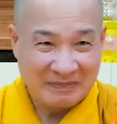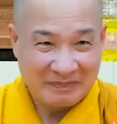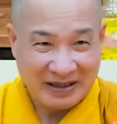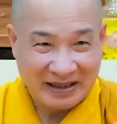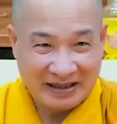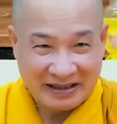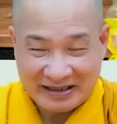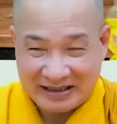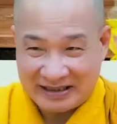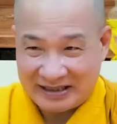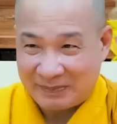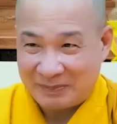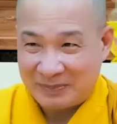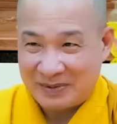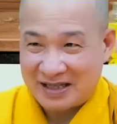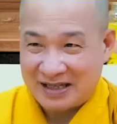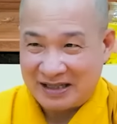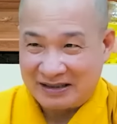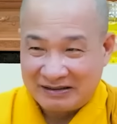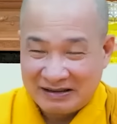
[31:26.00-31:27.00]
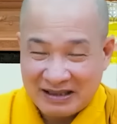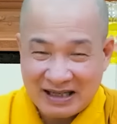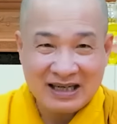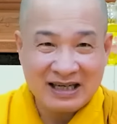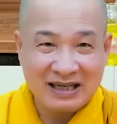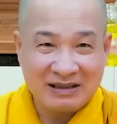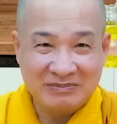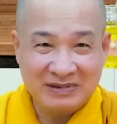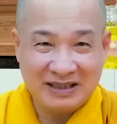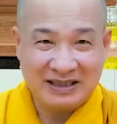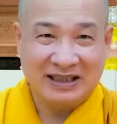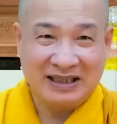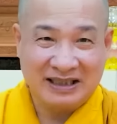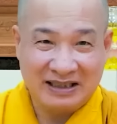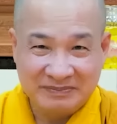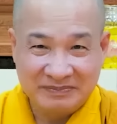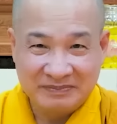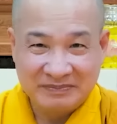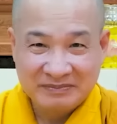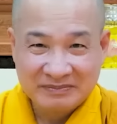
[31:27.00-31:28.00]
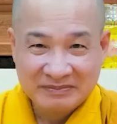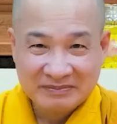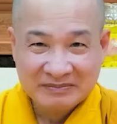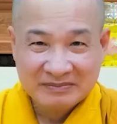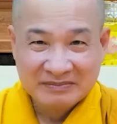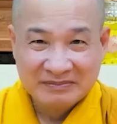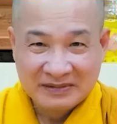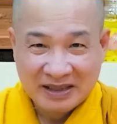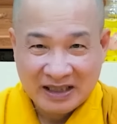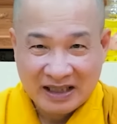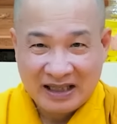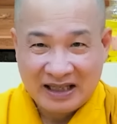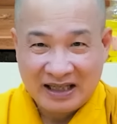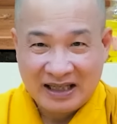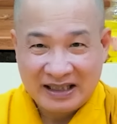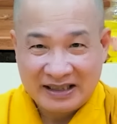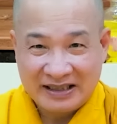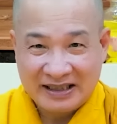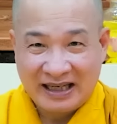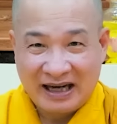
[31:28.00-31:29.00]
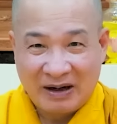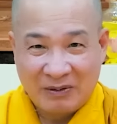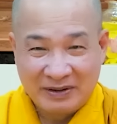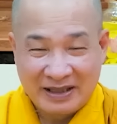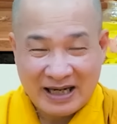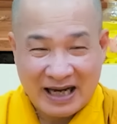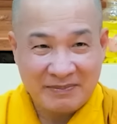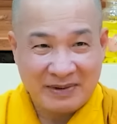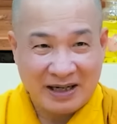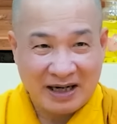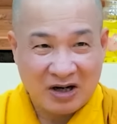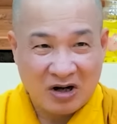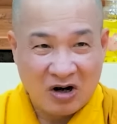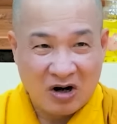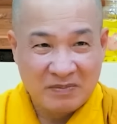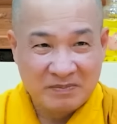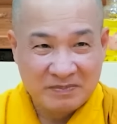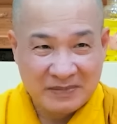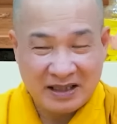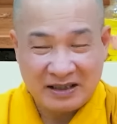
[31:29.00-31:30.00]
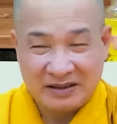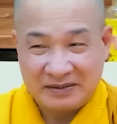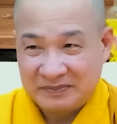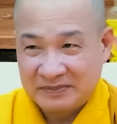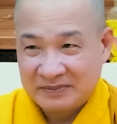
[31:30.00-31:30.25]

mà chấm sữa không đó nha, chứ không dám ăn cơm đó.